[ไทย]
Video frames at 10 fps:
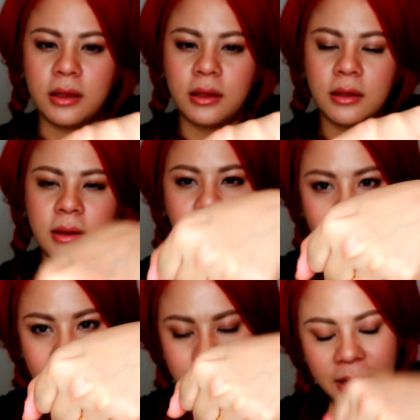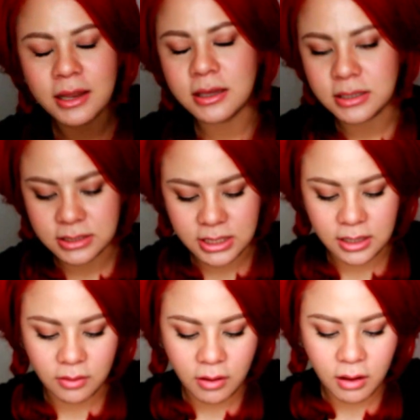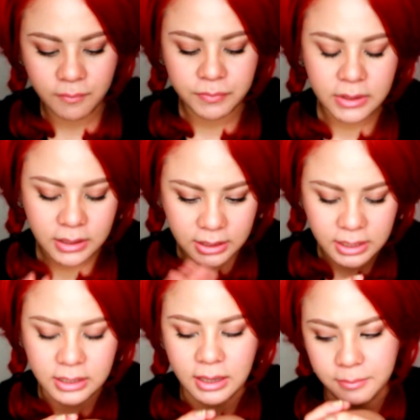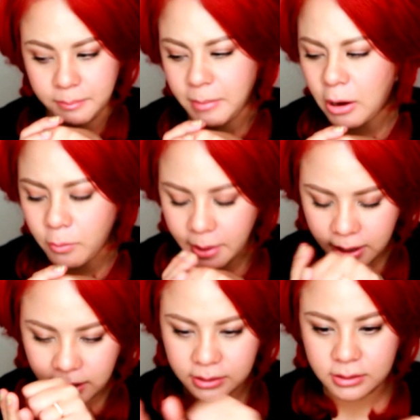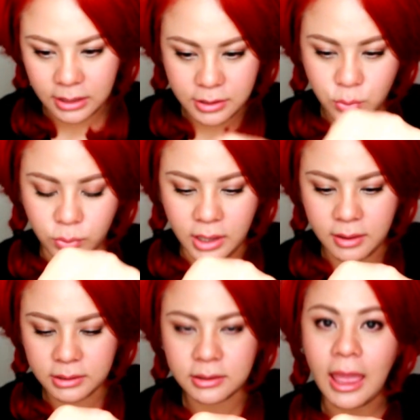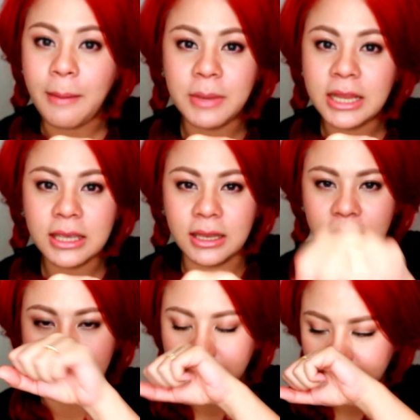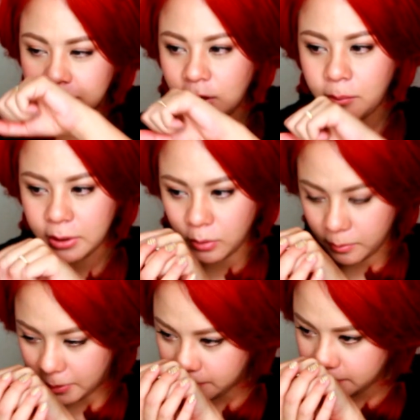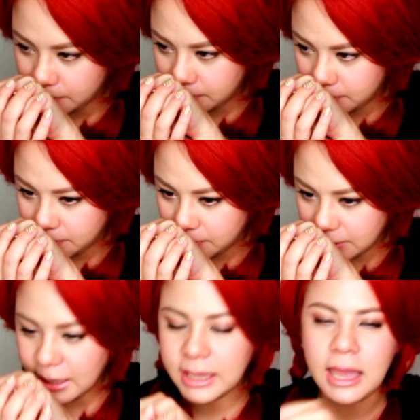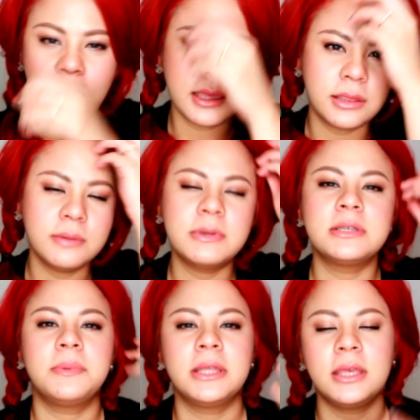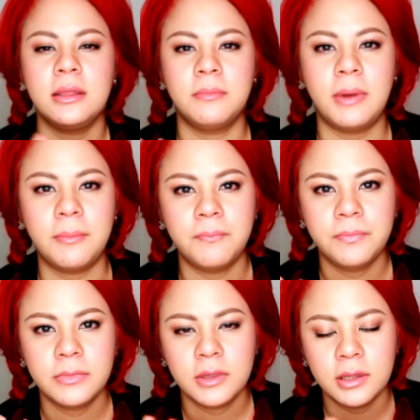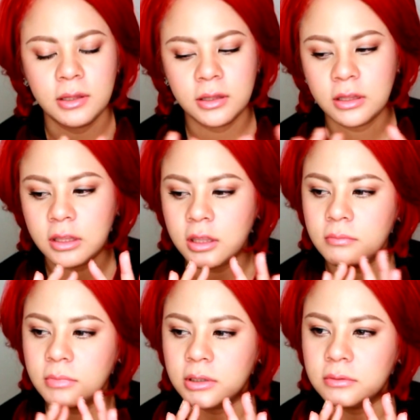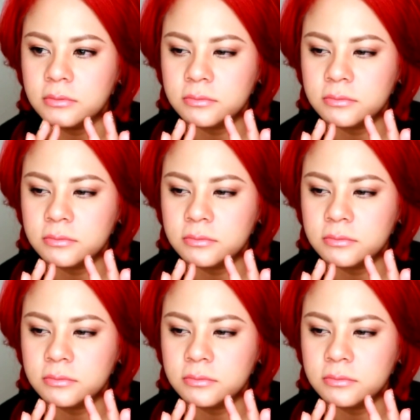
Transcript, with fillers: ยหายไปเลยจริงๆแล้วก็กลิ่นเนี่ยมันเบามากคือถ้าอยู่เงี้ยแทบไม่ได้กลิ่นเลยต้องมาดมแบบใกล้ๆซึ่งมันจะเป็นกลิ่นแบบกลิ่นเหมือน